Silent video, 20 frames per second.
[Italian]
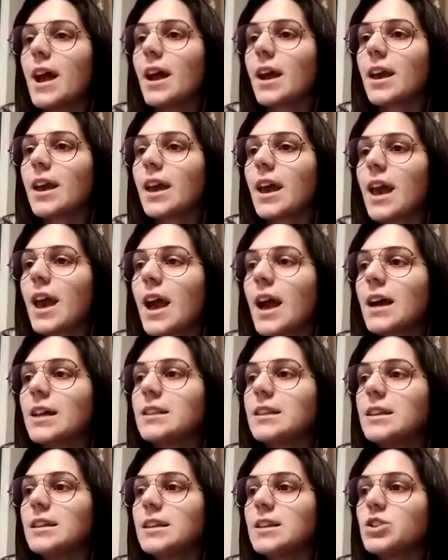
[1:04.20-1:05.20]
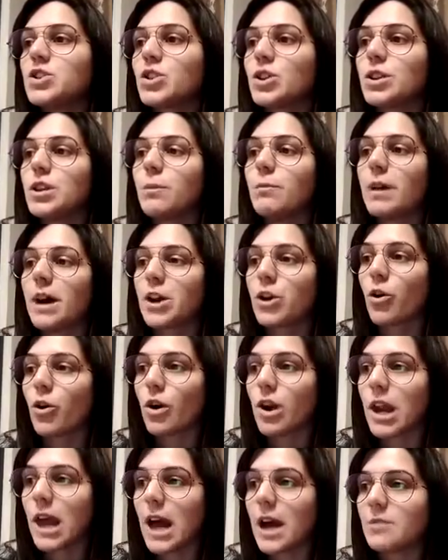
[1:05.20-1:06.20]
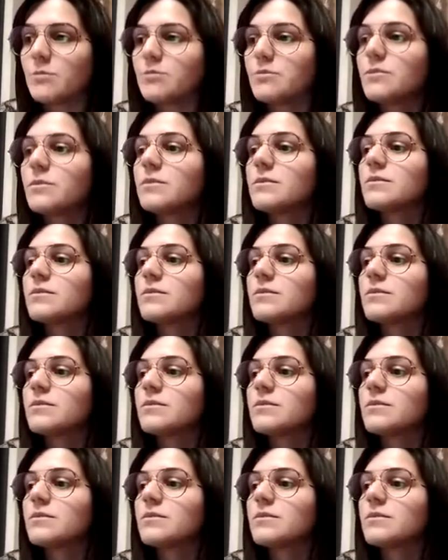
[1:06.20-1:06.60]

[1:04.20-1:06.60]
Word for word: anche ad inizio di parola.